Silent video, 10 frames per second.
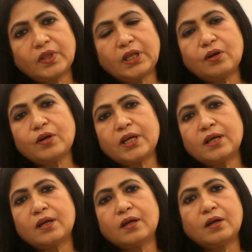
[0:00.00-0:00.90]
তাহলে
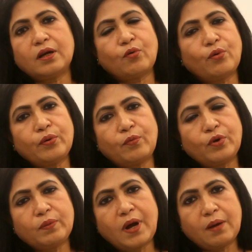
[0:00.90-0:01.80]
ওই
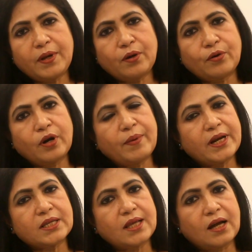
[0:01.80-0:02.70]
ওইভাবে করোনা
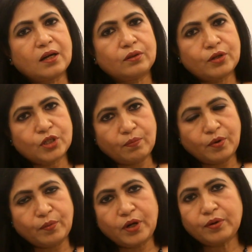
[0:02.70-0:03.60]
ভাইরাসে আক্রান্ত হওয়ার
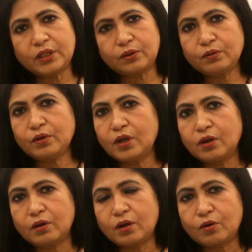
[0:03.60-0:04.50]
সম্ভাবনা কিন্তু
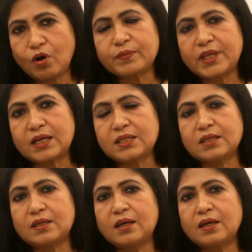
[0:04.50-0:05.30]
কম থাকছে